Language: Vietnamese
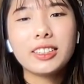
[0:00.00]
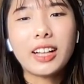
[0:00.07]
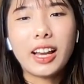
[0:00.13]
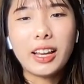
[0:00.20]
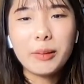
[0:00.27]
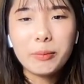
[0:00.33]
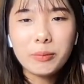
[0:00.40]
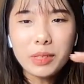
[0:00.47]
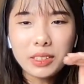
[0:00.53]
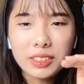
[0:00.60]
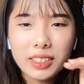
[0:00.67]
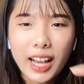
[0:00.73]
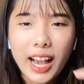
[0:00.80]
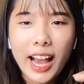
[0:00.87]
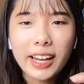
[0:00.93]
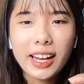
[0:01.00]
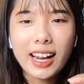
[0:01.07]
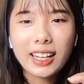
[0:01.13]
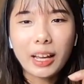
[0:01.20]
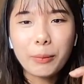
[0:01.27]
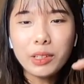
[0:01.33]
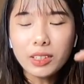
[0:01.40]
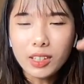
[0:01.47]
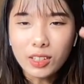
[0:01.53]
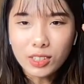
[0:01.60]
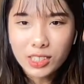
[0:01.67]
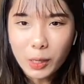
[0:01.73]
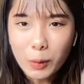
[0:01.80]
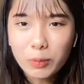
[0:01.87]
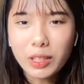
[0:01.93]
cái mức thứ hai đấy là cái mức
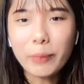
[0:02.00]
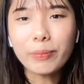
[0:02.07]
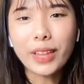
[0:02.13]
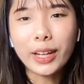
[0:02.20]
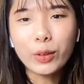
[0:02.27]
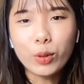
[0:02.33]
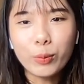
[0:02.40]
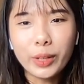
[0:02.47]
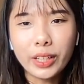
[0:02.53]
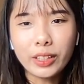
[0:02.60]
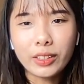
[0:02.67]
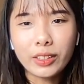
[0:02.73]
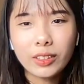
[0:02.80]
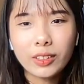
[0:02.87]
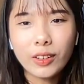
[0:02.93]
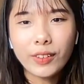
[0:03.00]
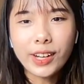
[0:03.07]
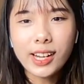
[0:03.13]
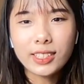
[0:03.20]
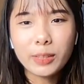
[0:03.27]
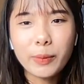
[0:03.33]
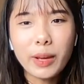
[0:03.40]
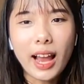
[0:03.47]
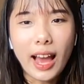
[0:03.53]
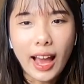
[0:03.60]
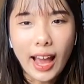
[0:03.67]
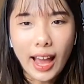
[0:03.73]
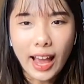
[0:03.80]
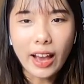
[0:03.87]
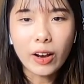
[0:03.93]
ở trong tầm tay của mình có nghĩa là chị biết là
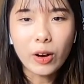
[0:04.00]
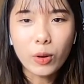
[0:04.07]
à